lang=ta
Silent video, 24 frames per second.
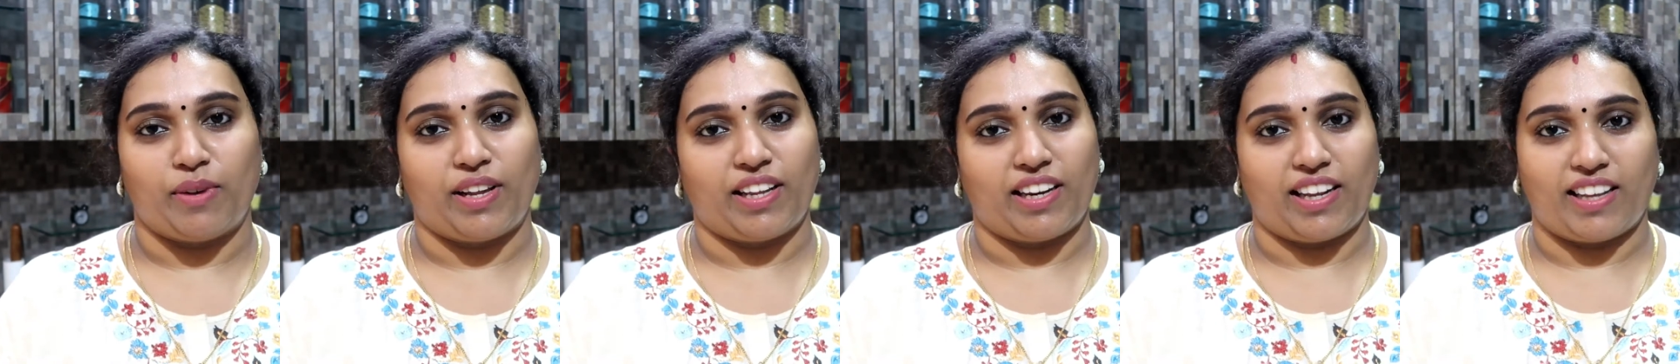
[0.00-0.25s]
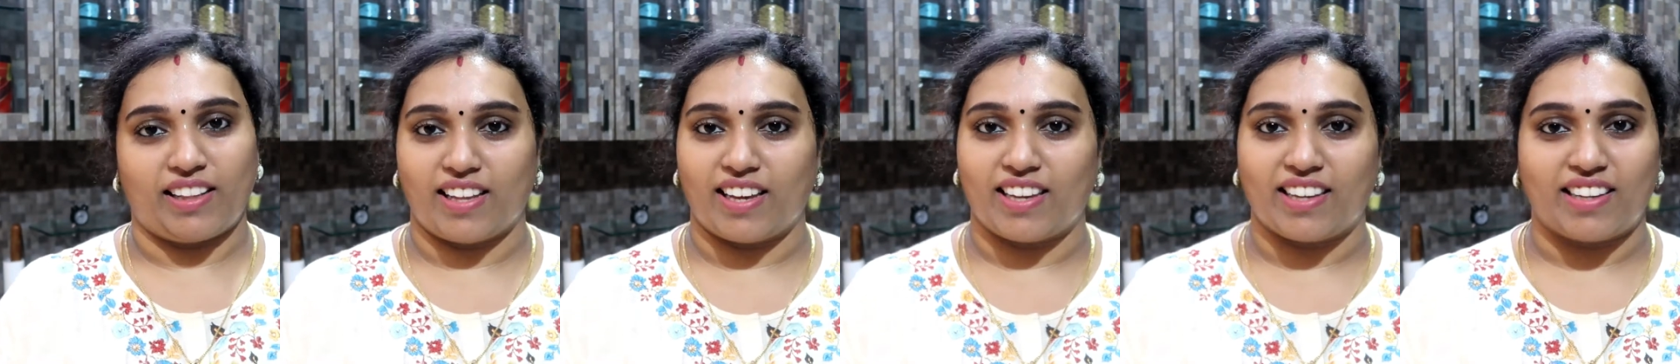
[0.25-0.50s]

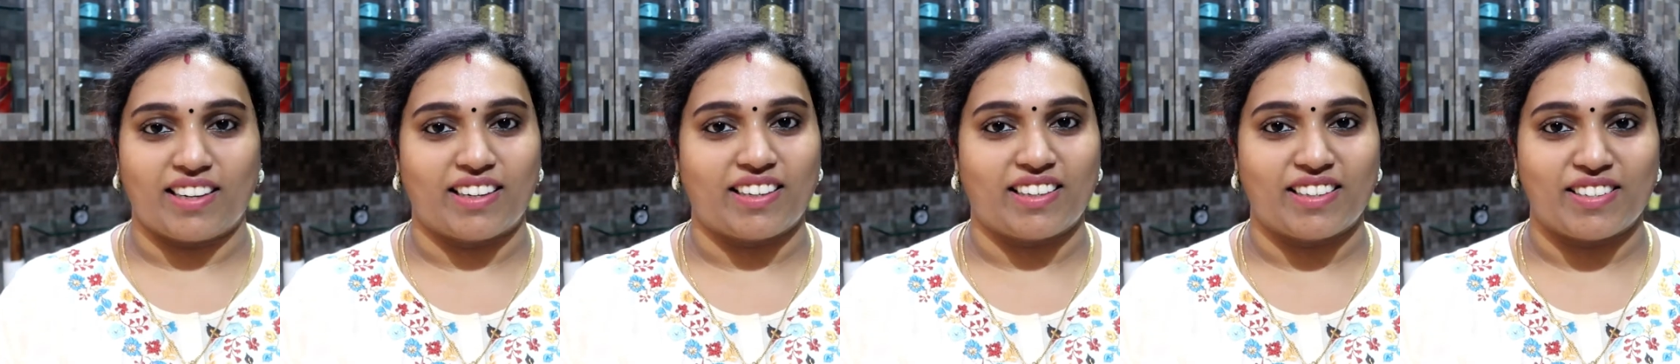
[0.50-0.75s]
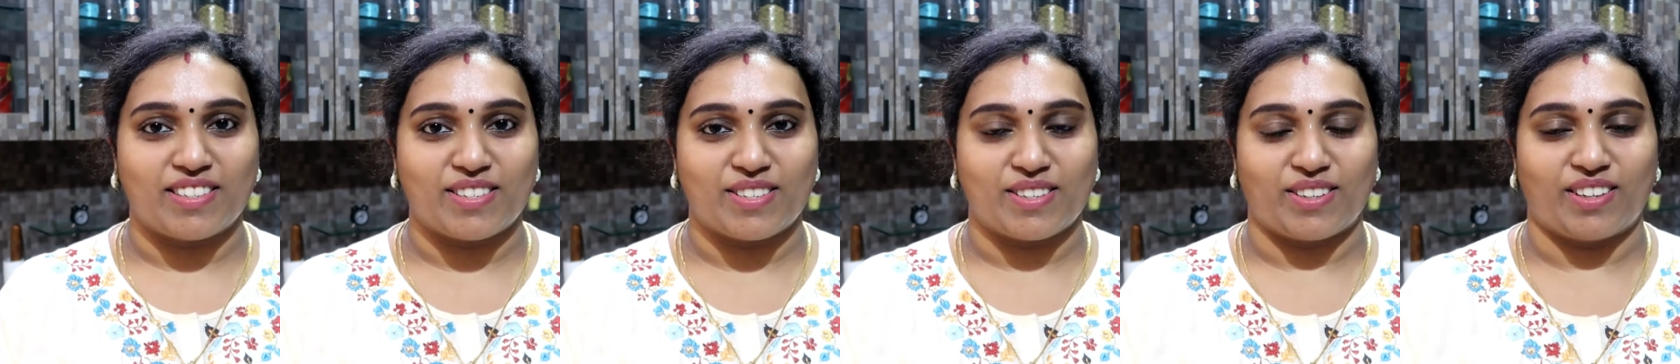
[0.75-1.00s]
மாதிரியே தான்
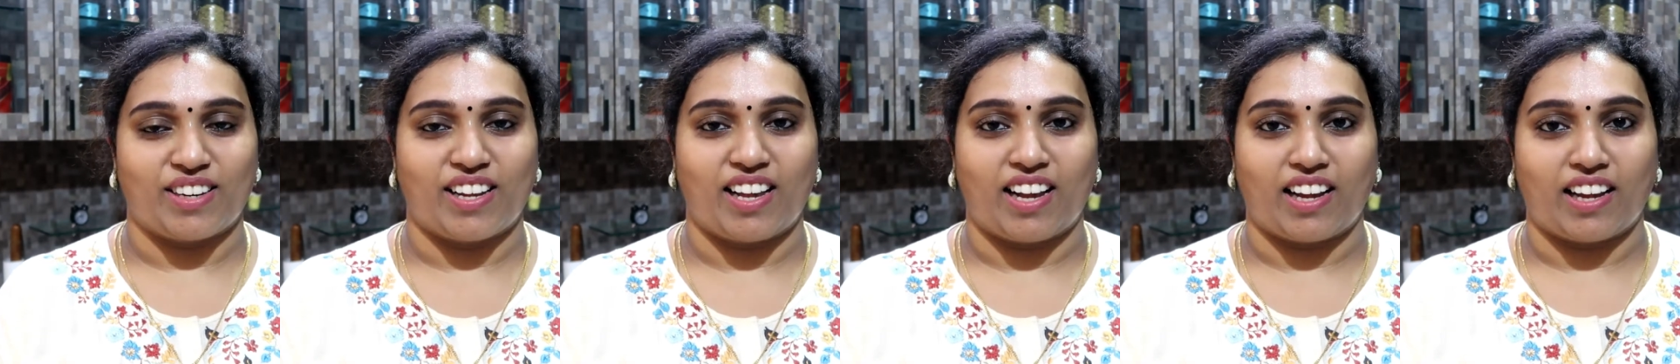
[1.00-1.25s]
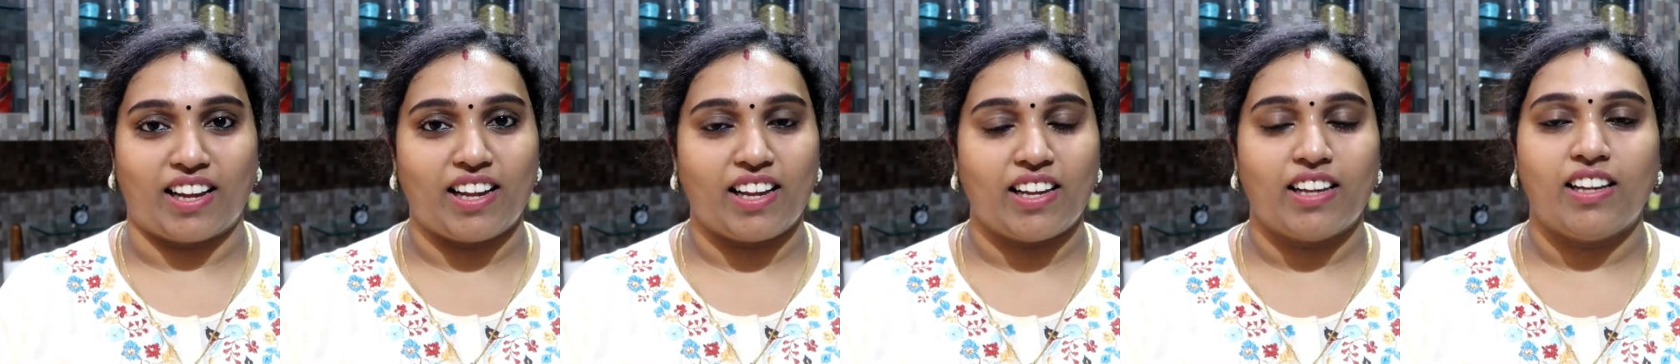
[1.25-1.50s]
இருக்குதுன்னு
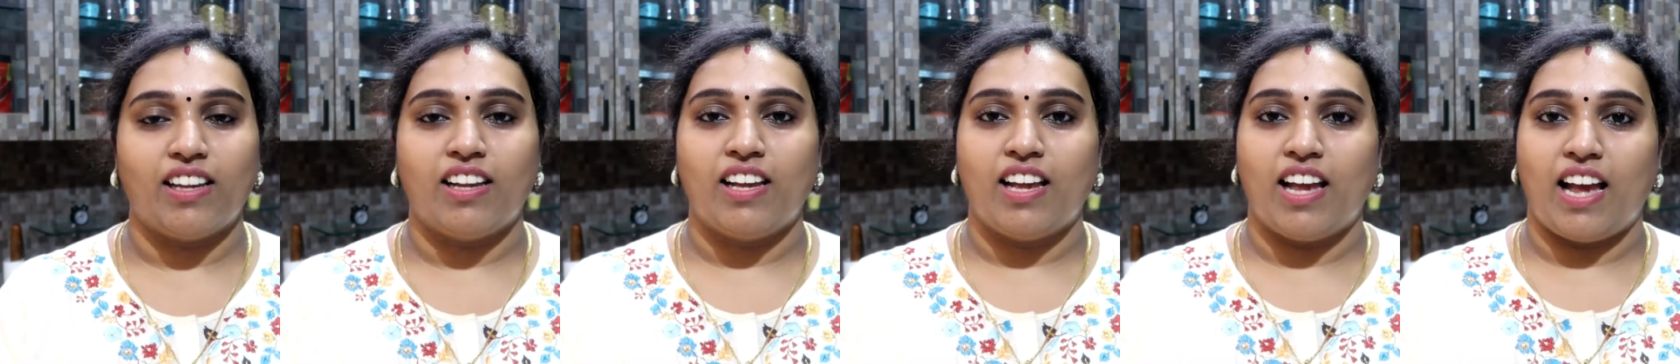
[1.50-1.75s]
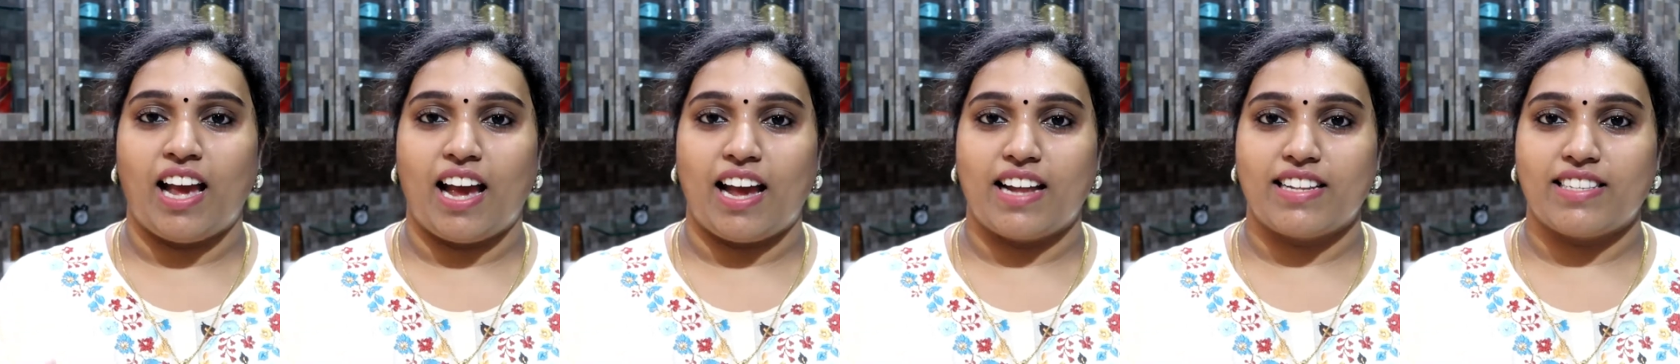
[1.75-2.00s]
சொன்னாங்க
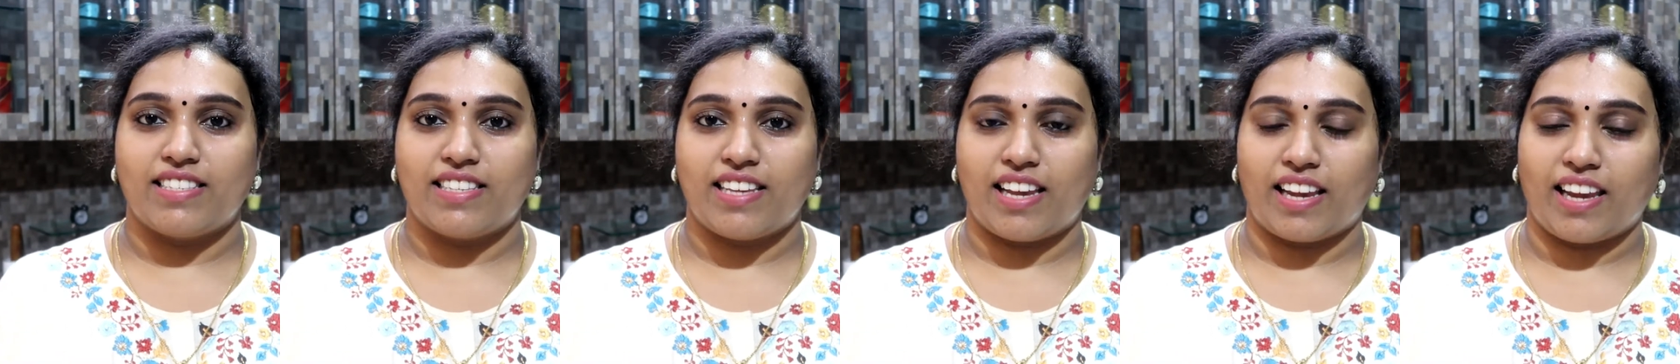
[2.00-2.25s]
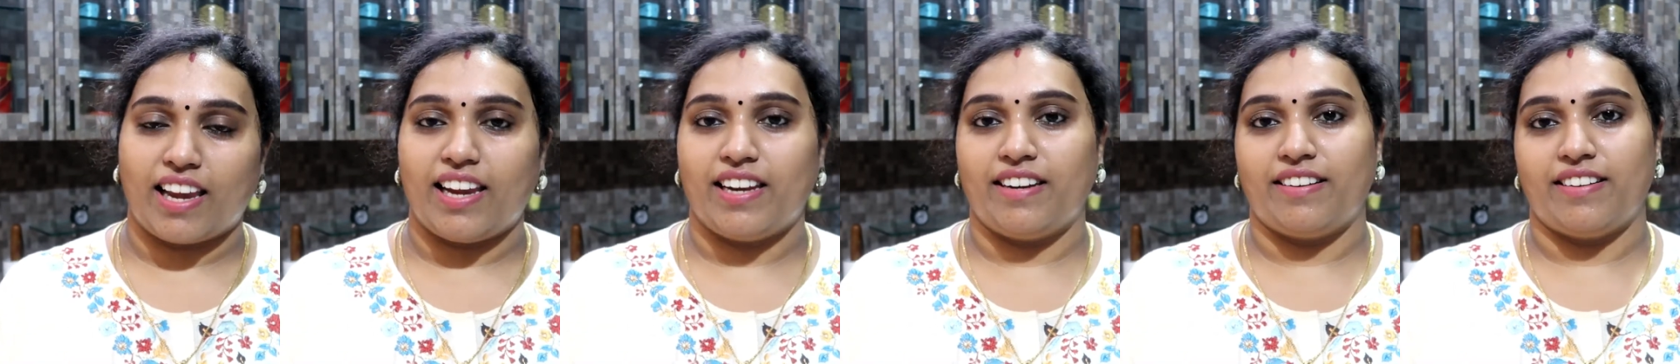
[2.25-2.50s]
அண்ட்
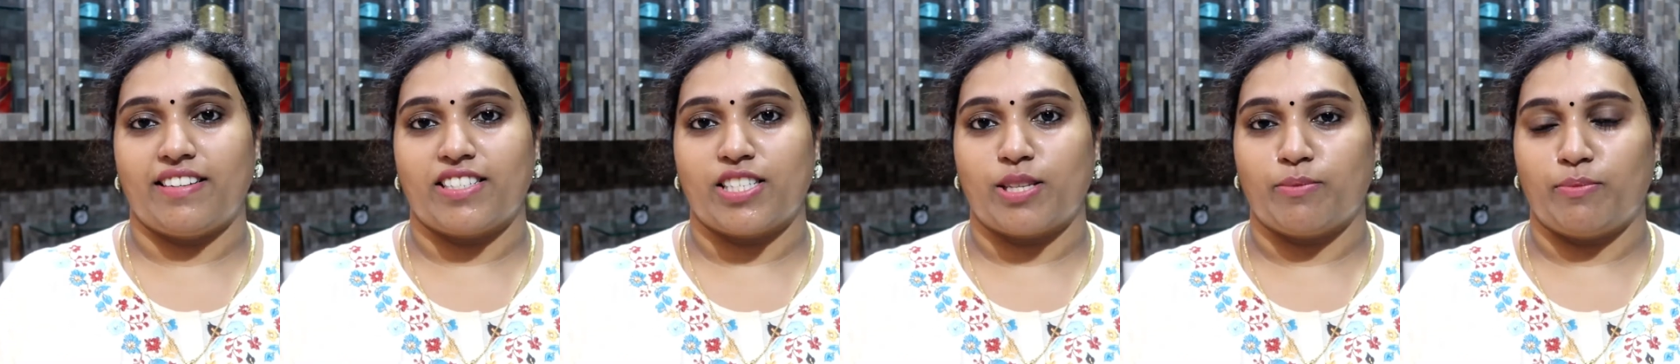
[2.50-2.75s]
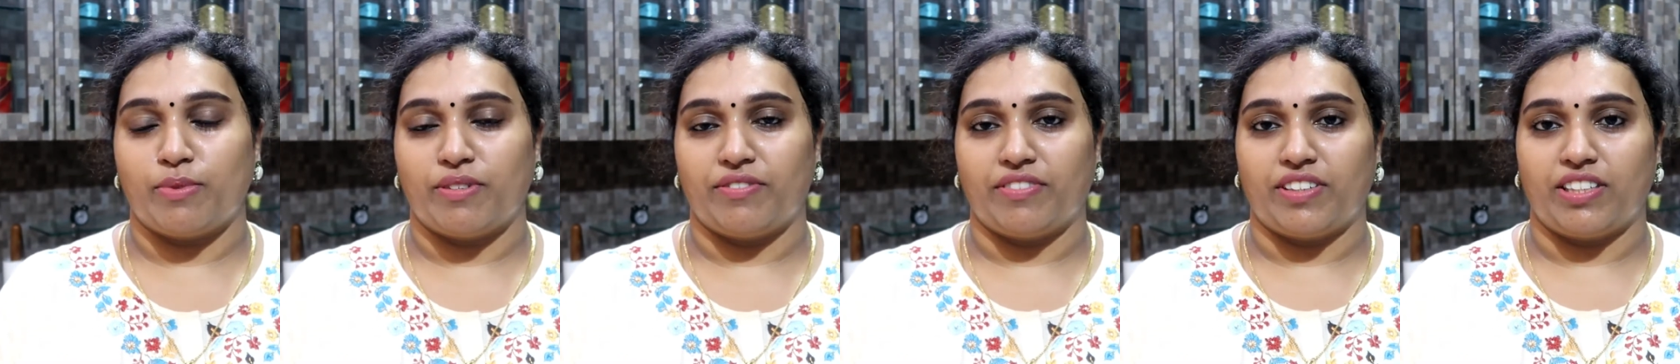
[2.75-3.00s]
செகண்ட்
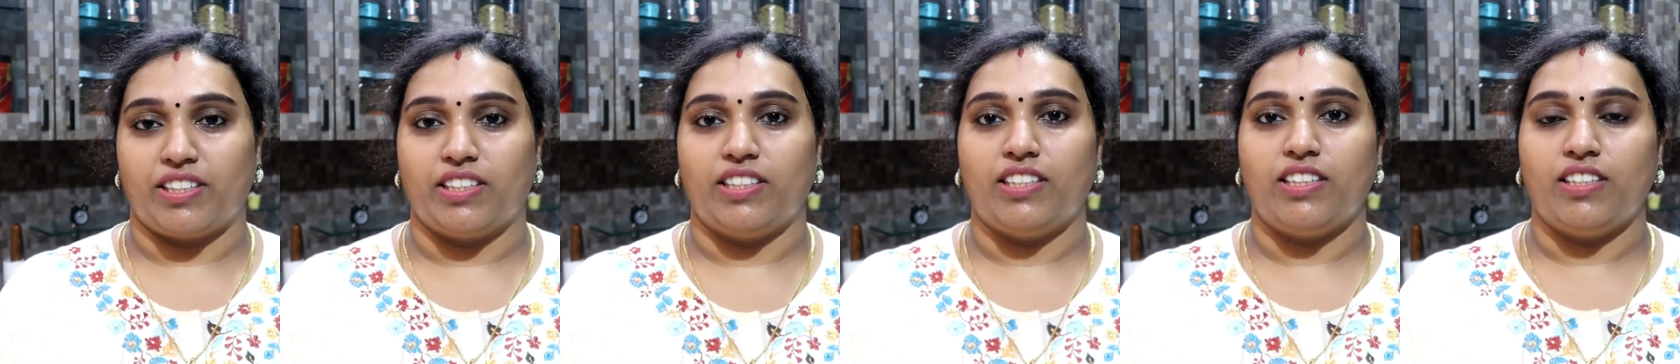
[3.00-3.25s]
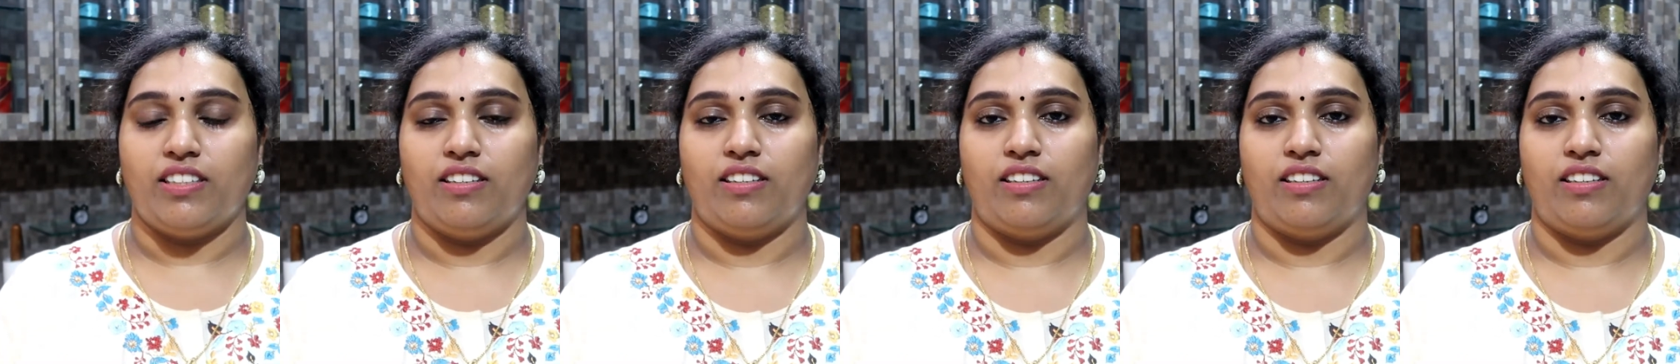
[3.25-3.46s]
ரெசிபி வந்து